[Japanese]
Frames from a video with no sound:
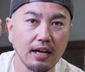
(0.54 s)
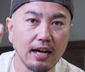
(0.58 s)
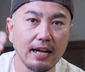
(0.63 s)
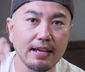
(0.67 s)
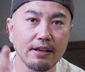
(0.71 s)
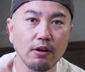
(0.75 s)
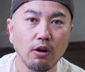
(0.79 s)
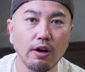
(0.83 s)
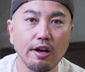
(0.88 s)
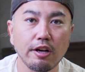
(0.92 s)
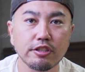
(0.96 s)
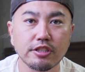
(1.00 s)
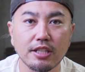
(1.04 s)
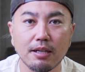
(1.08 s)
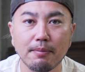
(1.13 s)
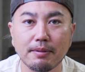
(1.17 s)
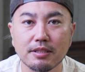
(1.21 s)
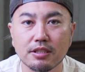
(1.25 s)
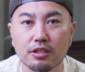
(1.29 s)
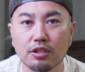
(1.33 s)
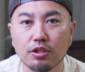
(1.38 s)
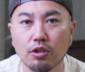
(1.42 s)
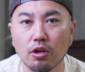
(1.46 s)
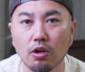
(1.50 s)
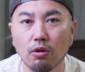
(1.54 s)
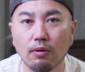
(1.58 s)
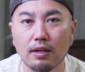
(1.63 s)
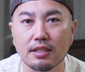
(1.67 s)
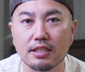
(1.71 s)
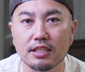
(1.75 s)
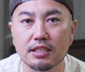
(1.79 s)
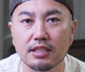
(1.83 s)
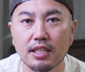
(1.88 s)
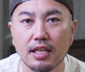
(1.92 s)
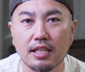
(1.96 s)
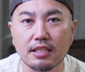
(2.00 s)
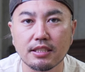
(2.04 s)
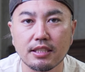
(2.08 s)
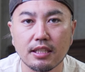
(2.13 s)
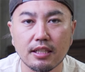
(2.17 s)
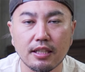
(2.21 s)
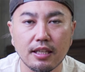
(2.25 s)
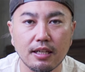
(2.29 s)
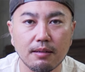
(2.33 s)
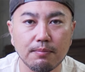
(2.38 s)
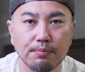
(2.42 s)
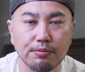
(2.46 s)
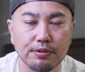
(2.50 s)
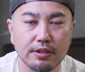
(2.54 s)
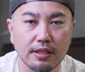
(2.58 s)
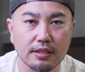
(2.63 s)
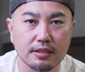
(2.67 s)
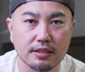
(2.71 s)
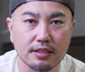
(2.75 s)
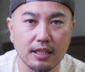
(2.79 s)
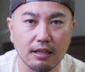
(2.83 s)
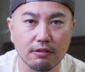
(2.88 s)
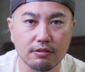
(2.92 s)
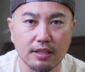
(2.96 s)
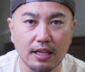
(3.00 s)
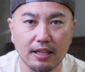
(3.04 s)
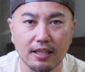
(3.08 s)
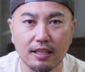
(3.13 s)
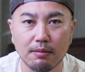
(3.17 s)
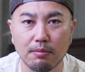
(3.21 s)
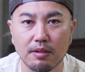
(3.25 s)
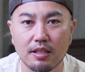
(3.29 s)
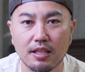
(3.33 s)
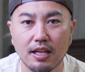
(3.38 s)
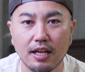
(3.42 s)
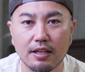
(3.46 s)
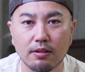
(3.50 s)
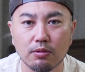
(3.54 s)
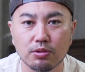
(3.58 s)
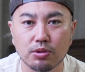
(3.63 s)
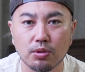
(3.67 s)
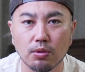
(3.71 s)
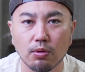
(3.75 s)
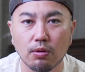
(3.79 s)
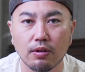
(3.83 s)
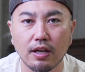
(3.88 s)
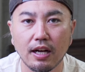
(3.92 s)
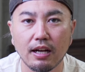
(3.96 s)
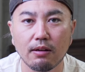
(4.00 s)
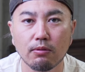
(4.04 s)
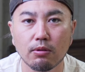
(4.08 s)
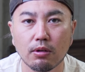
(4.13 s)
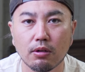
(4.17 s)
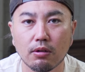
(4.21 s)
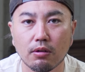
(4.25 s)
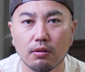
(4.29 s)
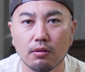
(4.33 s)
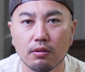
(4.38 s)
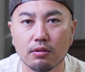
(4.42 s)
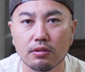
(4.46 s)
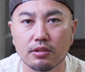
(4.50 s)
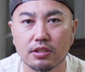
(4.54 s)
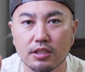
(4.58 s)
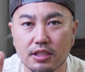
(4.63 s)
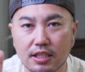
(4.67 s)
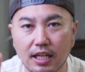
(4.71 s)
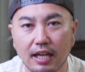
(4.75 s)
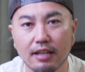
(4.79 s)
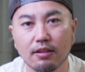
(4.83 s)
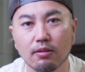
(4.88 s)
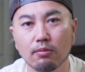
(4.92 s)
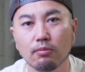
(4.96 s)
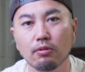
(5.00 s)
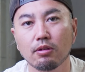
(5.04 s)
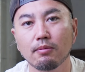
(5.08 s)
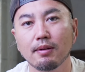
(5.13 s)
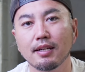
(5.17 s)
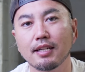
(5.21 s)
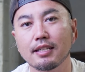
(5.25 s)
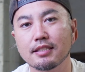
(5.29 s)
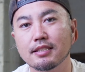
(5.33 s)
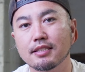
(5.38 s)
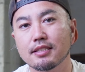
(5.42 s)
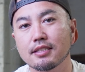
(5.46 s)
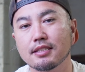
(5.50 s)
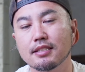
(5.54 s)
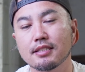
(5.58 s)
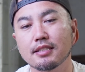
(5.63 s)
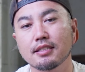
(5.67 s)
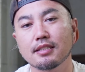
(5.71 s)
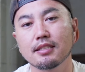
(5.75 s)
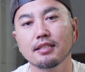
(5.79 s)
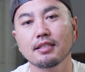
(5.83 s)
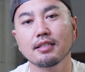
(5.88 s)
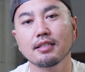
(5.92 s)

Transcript: はい、おはようございます。今日は自転車キャンプで使う焚き火台の紹介をしたいと思います。